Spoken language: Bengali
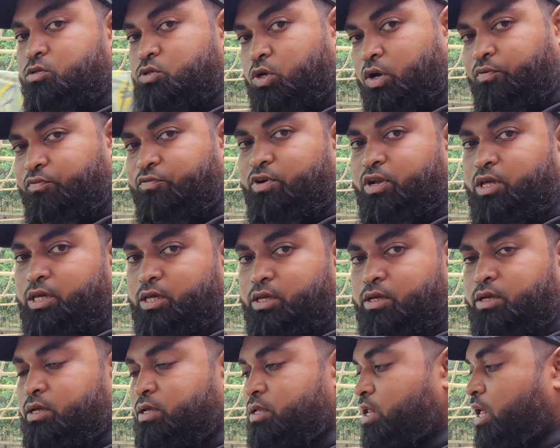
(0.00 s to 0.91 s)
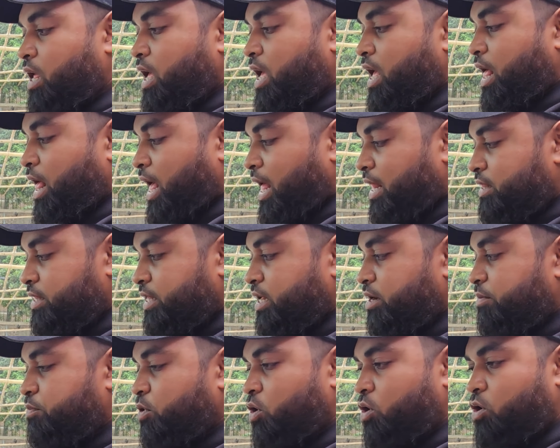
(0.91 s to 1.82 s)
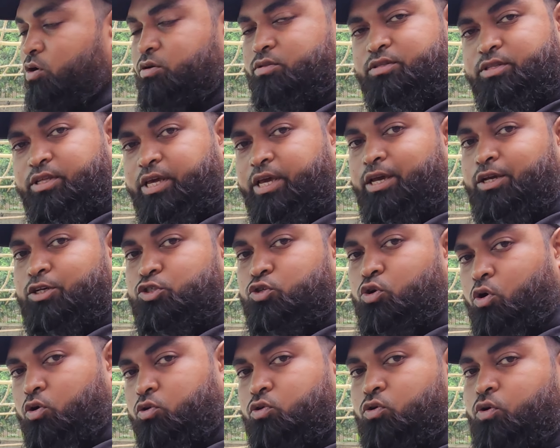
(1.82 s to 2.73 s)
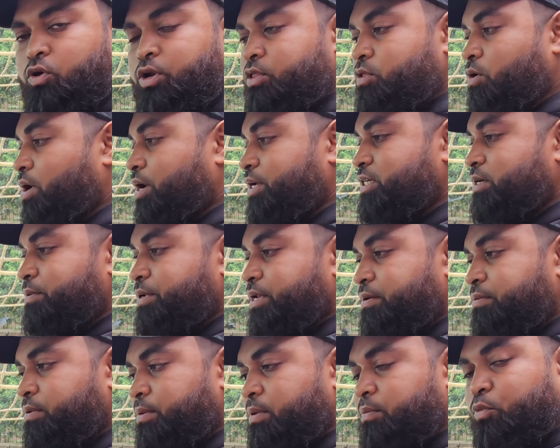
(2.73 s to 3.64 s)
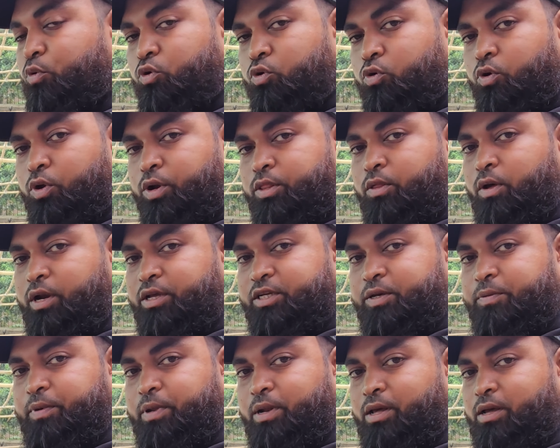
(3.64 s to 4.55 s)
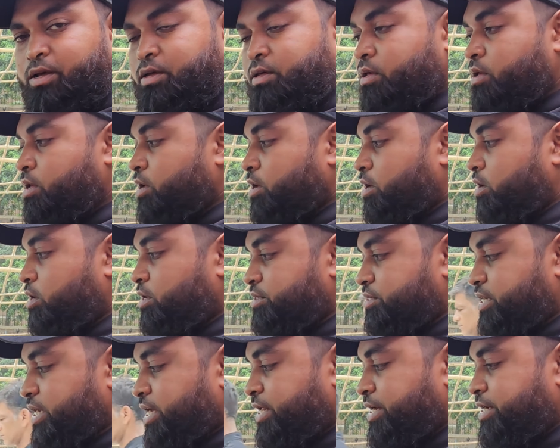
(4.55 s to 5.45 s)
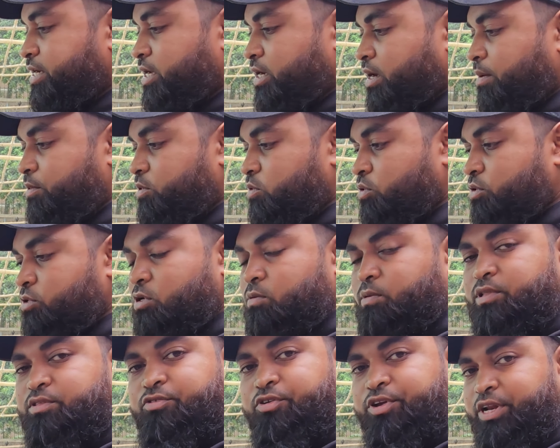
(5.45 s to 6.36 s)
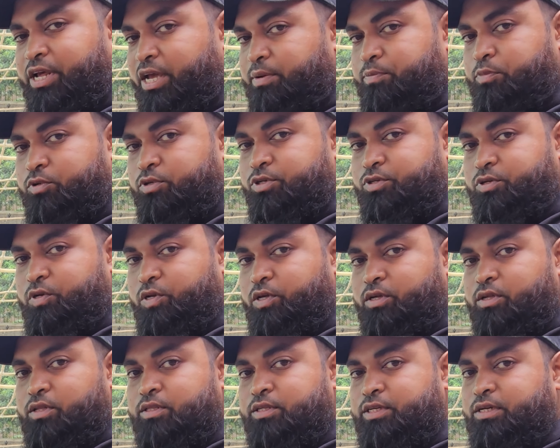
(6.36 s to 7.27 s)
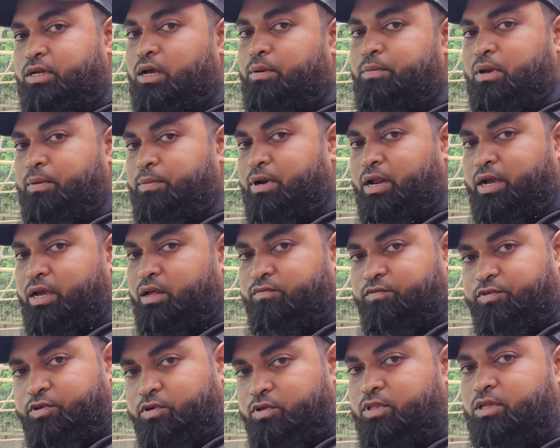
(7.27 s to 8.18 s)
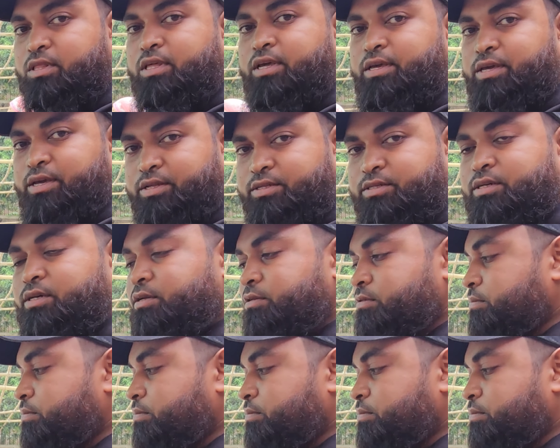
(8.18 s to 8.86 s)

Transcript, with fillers: সফটলি হাতের ভর দিয়ে শক্ত করে ধরা যাবে না এইভাবে মুট করে ধরা যাবে না স্টিয়ারিংটাকে আমার ধরতে হবে থ্রি নাইন পজিশনে যেটা আমি আমার আগের ভিডিওতে দেখিয়েছি